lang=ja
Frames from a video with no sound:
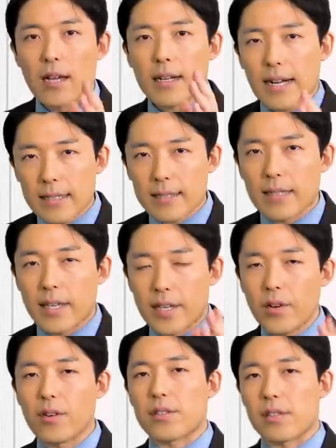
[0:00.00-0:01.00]
かつて
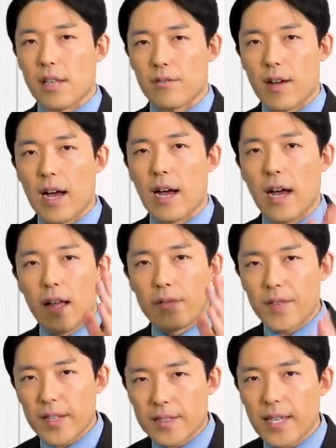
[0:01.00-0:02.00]
ひろゆきさんは
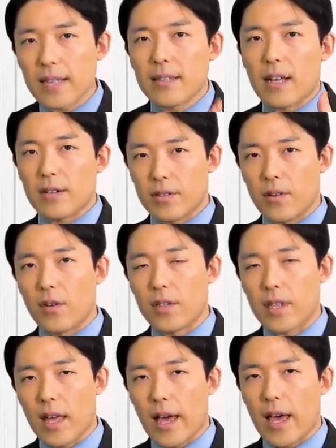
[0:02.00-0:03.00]
2チャンネルにおい
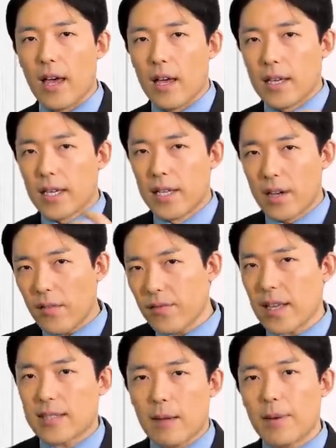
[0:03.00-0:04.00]
ていろん
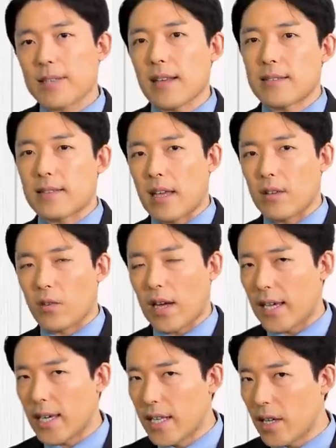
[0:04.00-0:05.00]
な差別発言と
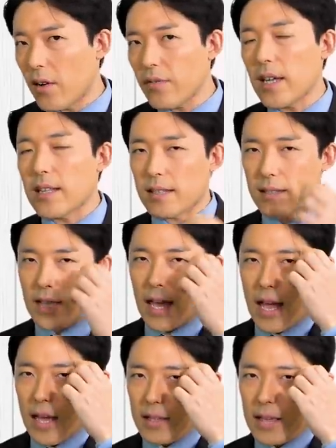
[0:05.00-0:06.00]
かいろんなです
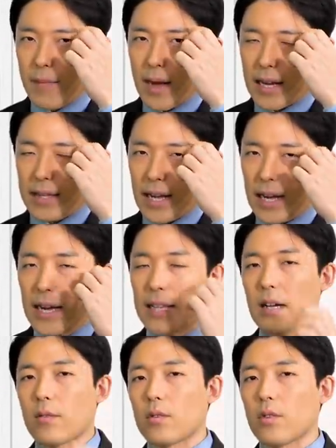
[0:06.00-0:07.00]
ねデマが流
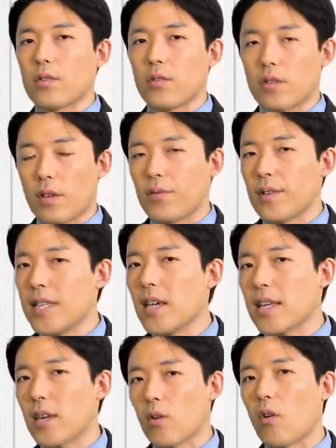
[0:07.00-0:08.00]
れたことによって不利
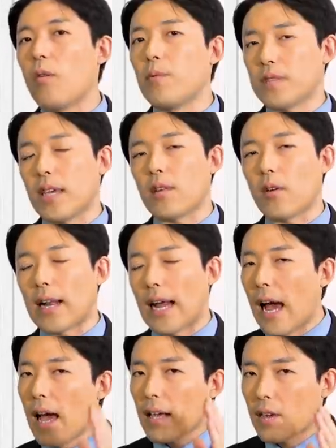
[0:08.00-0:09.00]
益を被った人か
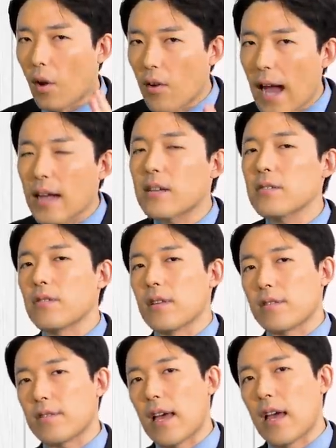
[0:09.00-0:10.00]
ら巨額の
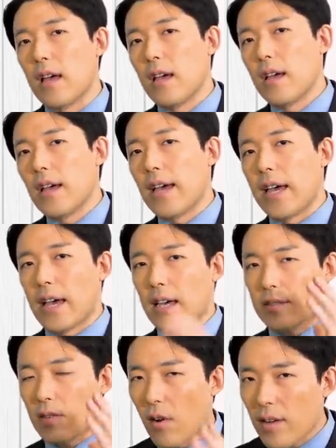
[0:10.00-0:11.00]
ですね、
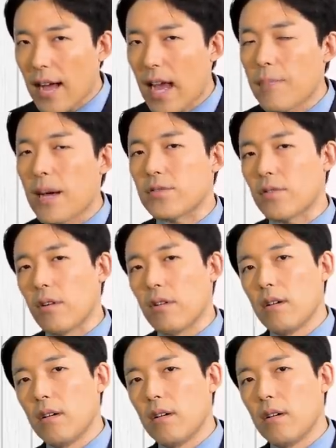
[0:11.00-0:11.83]
えー、損害賠